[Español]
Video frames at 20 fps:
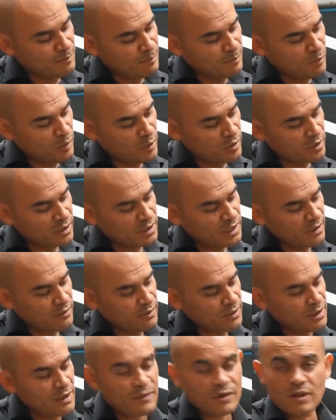por,
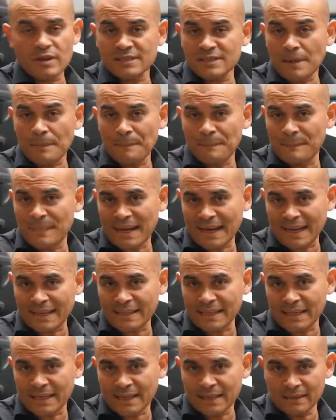debido a esta
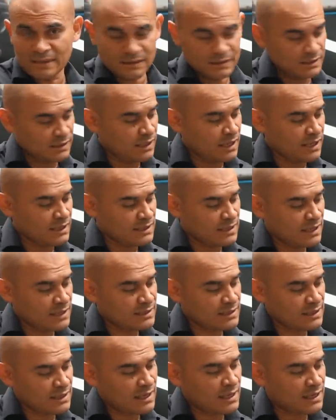plaquetica, que es la que
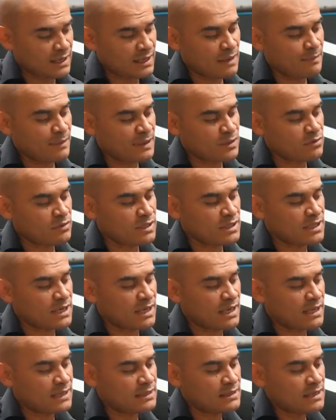se encarga de
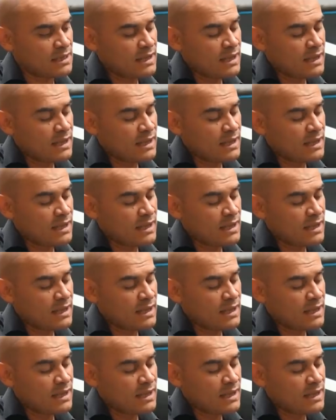presurizarlas,